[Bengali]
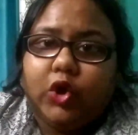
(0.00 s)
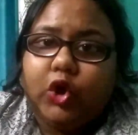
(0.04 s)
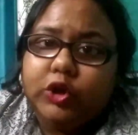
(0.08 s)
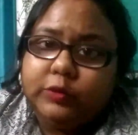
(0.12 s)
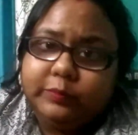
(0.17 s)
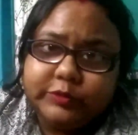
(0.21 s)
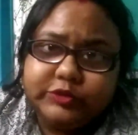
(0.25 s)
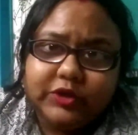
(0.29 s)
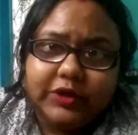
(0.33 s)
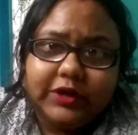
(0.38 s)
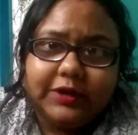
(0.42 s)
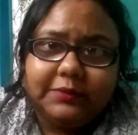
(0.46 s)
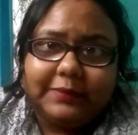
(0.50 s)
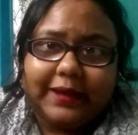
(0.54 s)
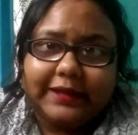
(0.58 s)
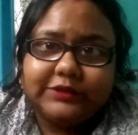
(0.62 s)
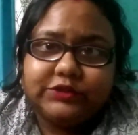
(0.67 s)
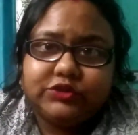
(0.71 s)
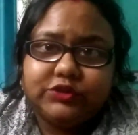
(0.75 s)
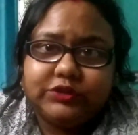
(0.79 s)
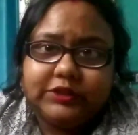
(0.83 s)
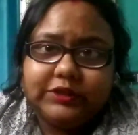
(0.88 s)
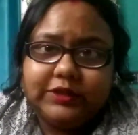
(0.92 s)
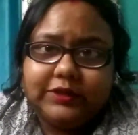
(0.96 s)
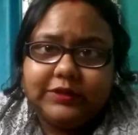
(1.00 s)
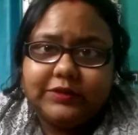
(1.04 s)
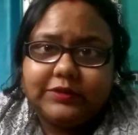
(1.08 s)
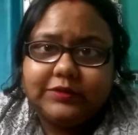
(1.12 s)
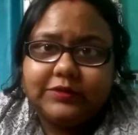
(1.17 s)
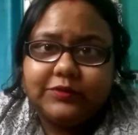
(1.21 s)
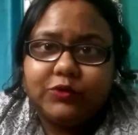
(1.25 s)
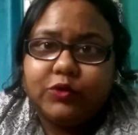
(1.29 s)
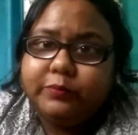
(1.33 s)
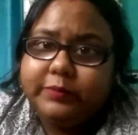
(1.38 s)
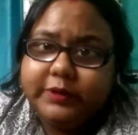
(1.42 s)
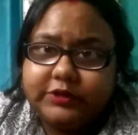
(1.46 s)
অল্প জলের মাছ যদি
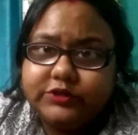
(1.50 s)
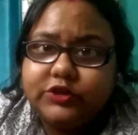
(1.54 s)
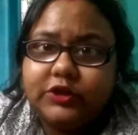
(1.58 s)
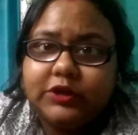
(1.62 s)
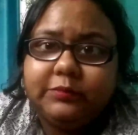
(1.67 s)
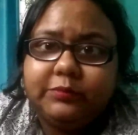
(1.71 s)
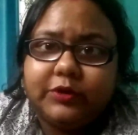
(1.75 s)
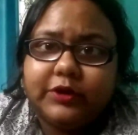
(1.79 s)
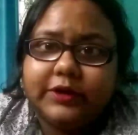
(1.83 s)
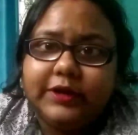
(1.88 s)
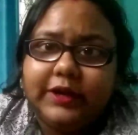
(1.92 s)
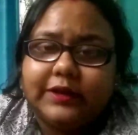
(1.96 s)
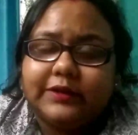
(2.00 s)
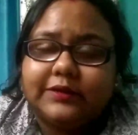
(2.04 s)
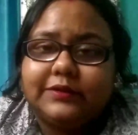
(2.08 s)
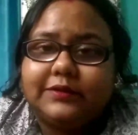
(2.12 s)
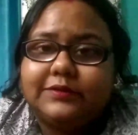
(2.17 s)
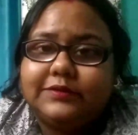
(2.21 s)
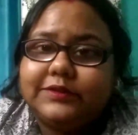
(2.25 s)
গভীর জলে পড়ে না